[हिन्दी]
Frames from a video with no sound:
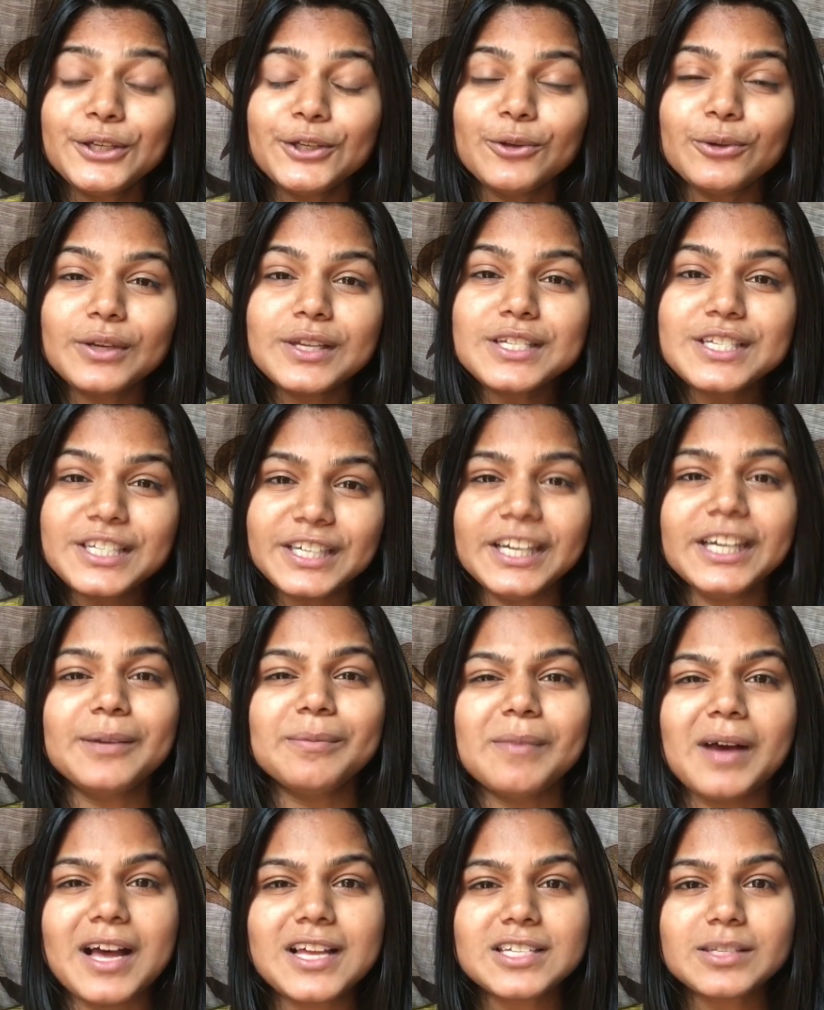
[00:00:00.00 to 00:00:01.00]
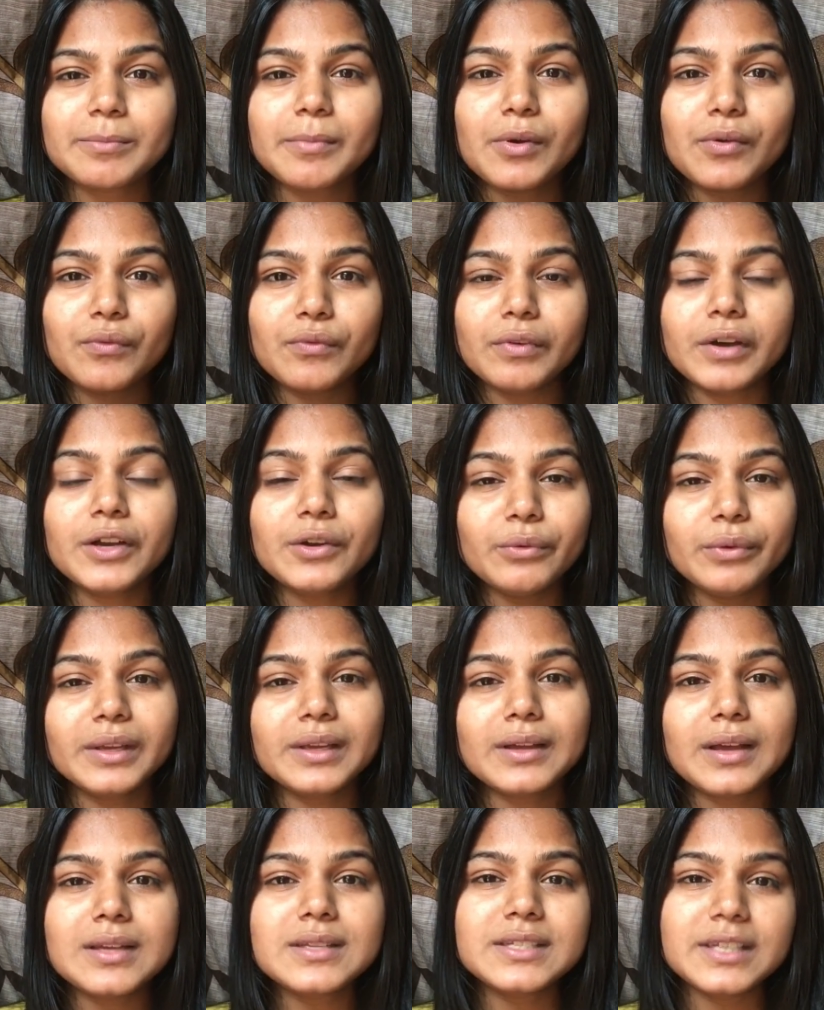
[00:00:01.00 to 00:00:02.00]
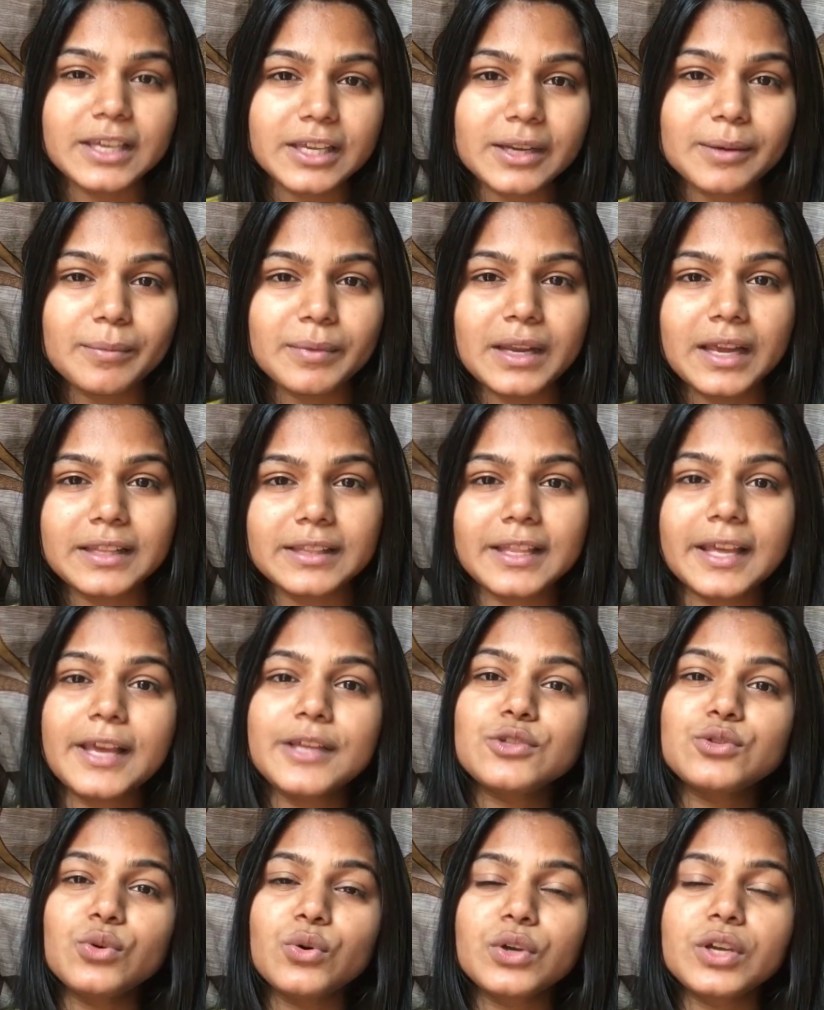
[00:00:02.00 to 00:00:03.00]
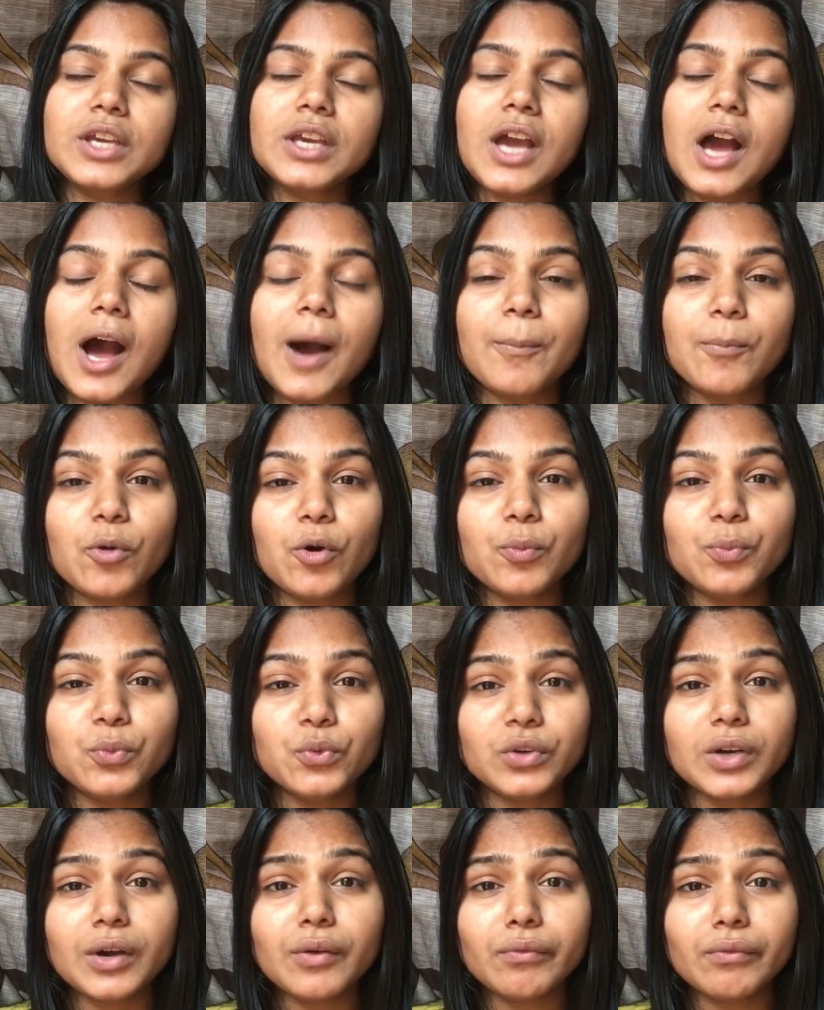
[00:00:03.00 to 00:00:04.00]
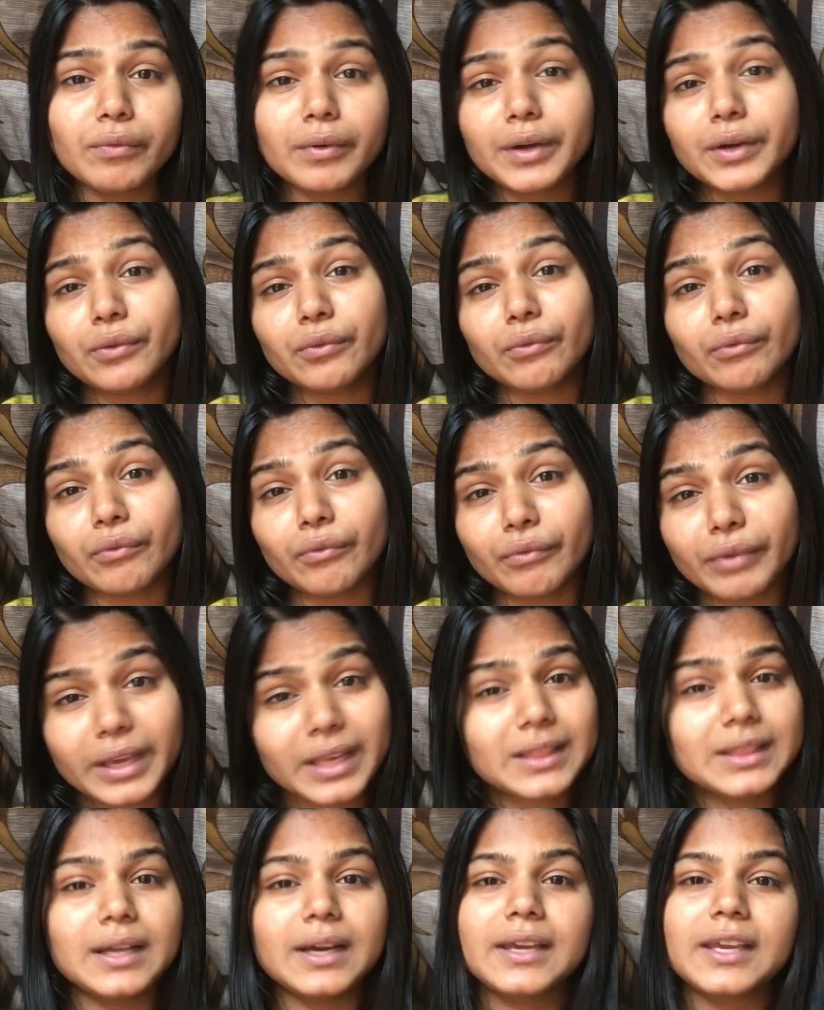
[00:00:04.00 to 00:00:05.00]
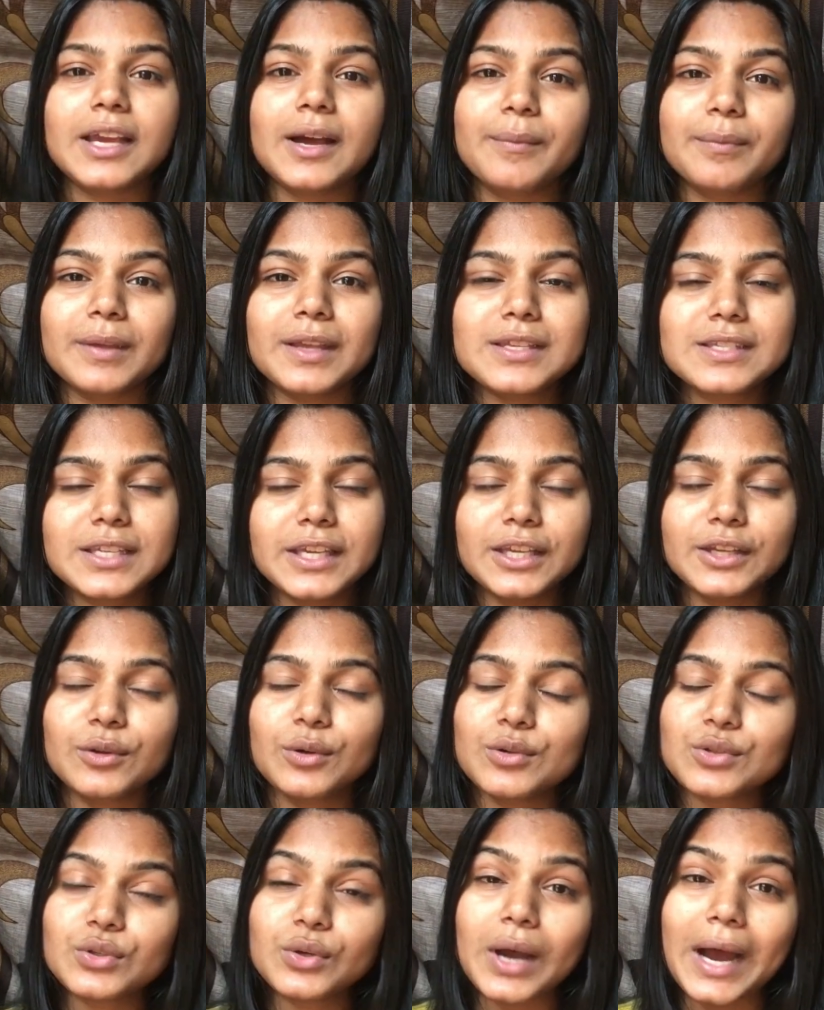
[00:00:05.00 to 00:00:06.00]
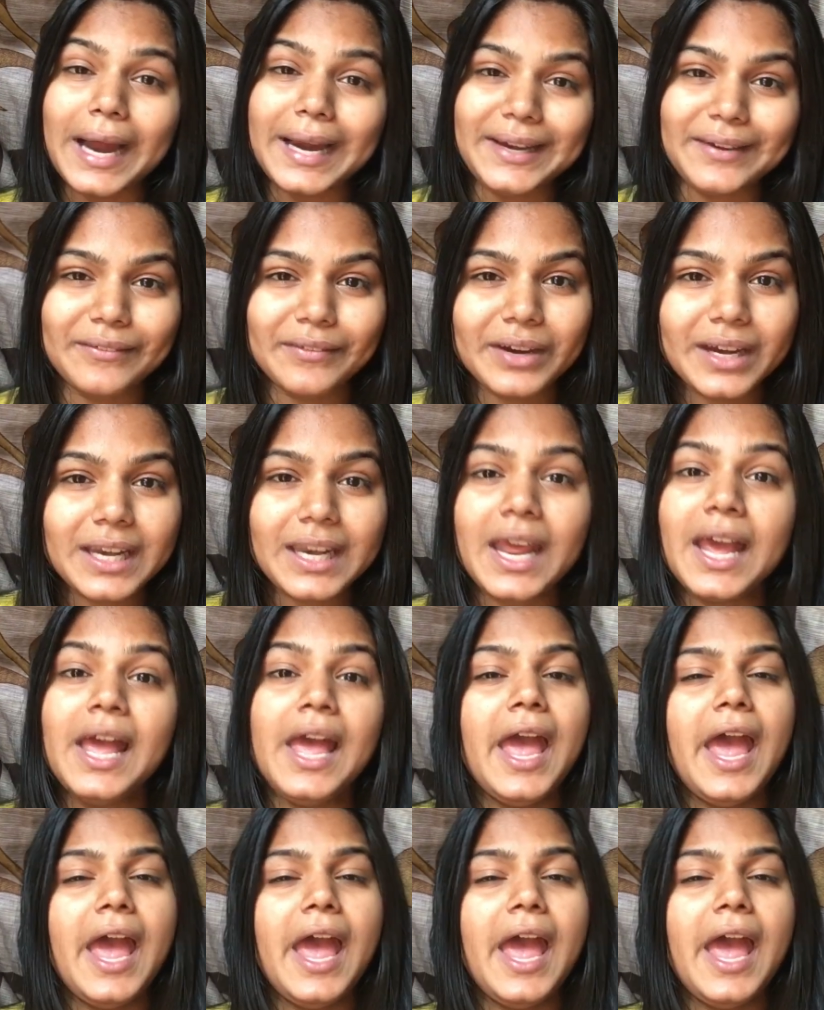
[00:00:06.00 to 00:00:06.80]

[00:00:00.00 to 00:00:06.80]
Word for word: क्योंकि शीट मास्क में वन वीक का सेरम रहता है जो कि आपको पूरा वन वीक तक के आपके स्किन को जो हाइड्रेट